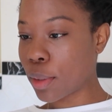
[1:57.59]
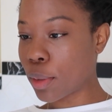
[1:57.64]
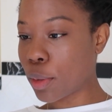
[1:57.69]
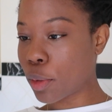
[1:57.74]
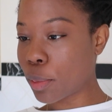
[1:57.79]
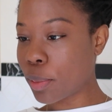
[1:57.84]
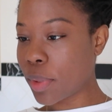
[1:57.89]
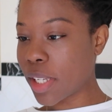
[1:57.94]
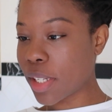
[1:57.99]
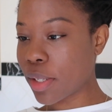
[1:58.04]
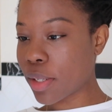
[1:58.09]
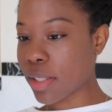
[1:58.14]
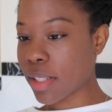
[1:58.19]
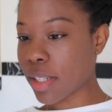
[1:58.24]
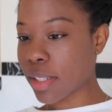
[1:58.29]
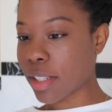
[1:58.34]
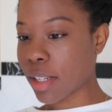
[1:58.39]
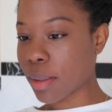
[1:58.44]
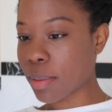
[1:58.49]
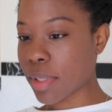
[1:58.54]
L'objet de
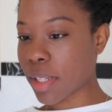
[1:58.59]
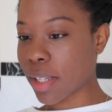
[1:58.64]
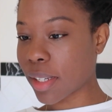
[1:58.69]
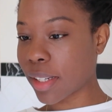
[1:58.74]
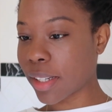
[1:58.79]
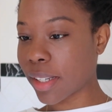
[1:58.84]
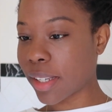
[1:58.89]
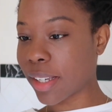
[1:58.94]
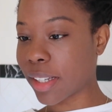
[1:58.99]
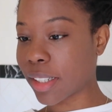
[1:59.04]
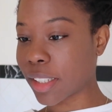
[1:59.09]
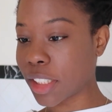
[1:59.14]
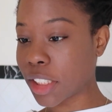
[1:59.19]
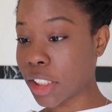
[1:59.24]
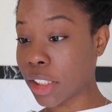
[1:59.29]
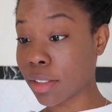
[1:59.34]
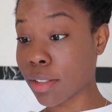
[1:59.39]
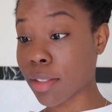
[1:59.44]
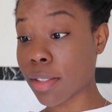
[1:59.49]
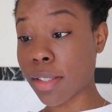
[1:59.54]
cet arbre sacré est
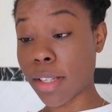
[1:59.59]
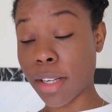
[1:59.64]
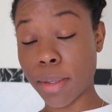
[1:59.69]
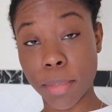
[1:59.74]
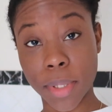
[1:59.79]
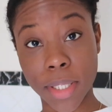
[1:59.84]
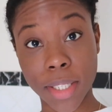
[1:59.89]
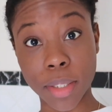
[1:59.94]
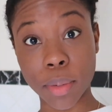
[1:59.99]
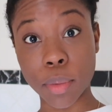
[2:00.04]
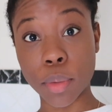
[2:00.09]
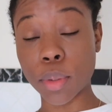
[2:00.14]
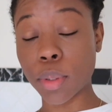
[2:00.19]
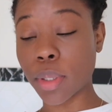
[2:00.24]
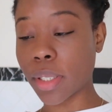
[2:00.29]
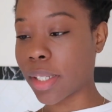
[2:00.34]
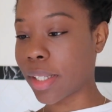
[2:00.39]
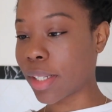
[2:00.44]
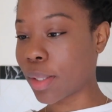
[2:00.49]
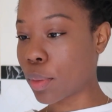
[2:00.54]
riche en sels
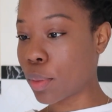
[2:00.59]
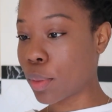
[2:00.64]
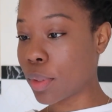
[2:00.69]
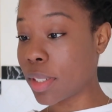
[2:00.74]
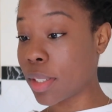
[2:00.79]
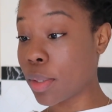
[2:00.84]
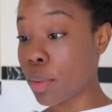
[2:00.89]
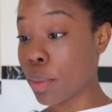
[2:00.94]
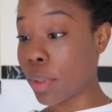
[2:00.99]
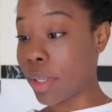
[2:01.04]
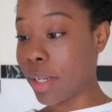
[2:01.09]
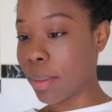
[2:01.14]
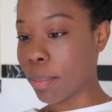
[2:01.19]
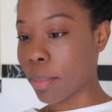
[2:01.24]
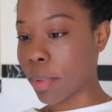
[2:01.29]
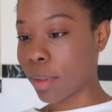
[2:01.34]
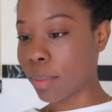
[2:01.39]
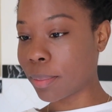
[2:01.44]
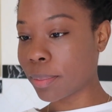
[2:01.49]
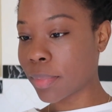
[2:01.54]
minéraux et
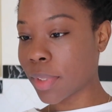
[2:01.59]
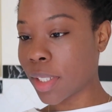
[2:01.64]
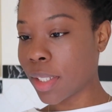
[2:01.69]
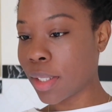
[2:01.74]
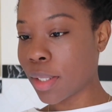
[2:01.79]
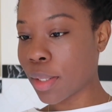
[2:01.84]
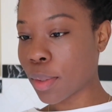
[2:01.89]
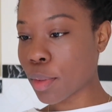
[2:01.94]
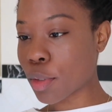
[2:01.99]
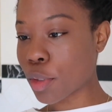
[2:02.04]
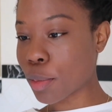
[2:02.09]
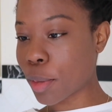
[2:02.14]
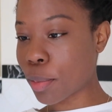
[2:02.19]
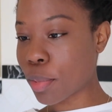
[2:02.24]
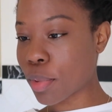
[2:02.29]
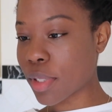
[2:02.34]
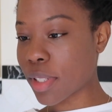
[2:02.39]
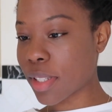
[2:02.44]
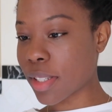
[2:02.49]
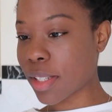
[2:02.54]
oligo-éléments Consommé
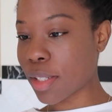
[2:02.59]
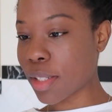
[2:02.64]
pour ses